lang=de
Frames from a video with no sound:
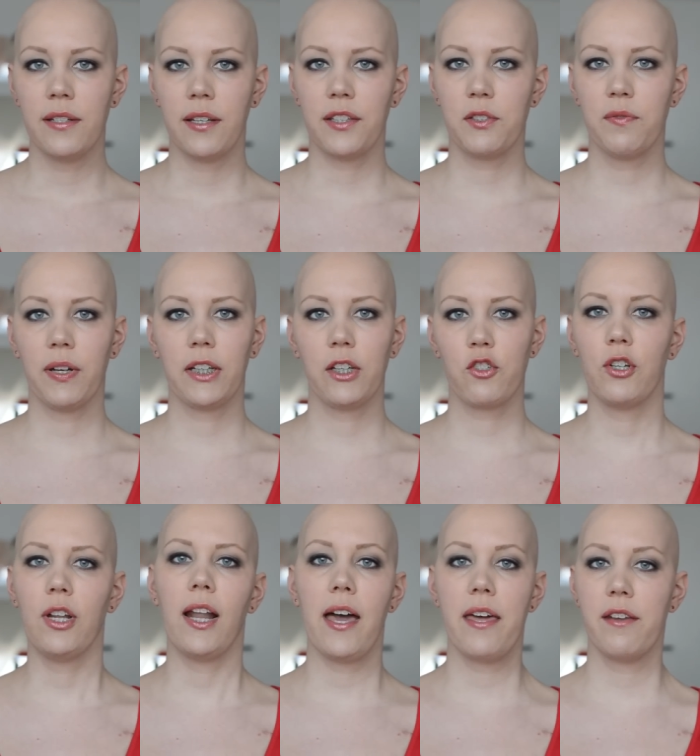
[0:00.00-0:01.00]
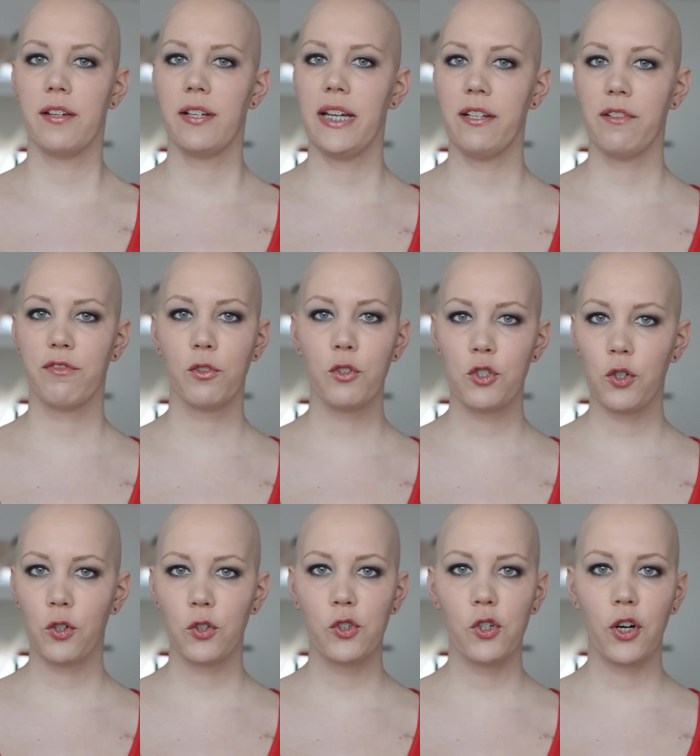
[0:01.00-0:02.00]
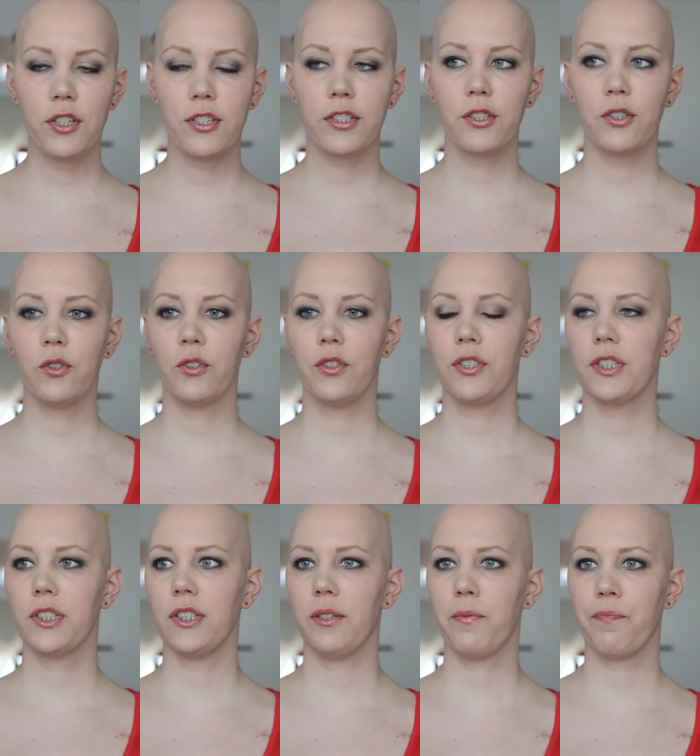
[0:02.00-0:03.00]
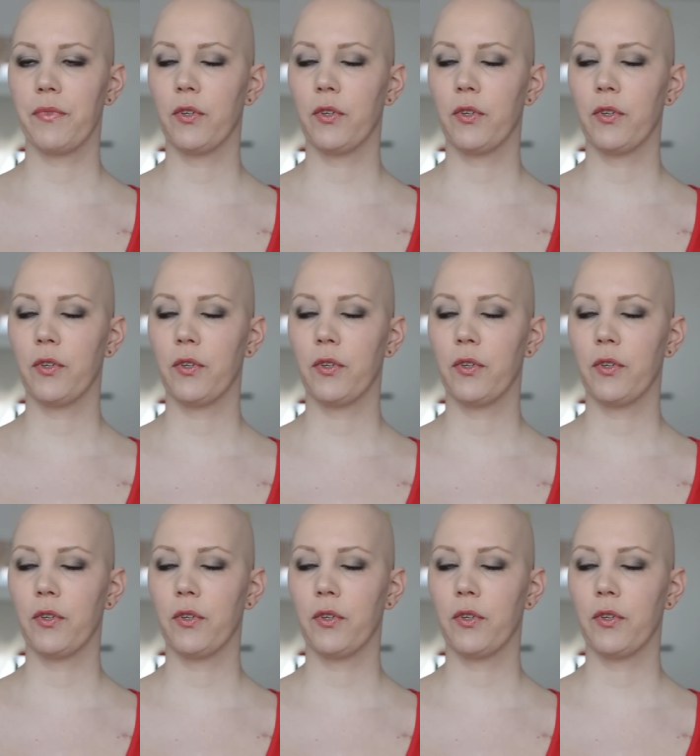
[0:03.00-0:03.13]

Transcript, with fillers: dass ich wirklich schon alleine äh, frühstücken konnte und ähm,